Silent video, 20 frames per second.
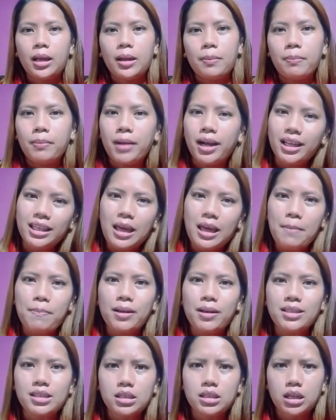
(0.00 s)
Makna
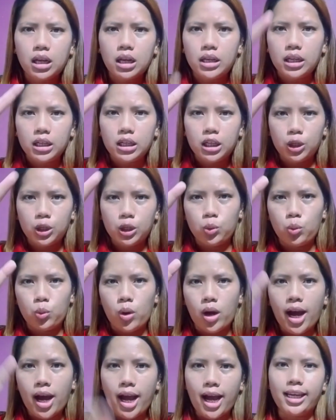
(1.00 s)
Paskah yang
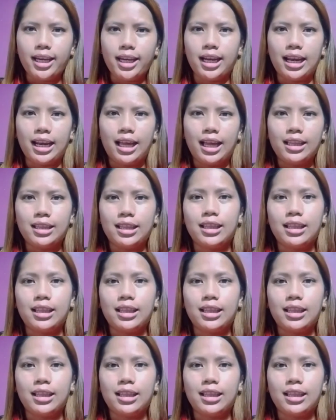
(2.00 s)
kedua adalah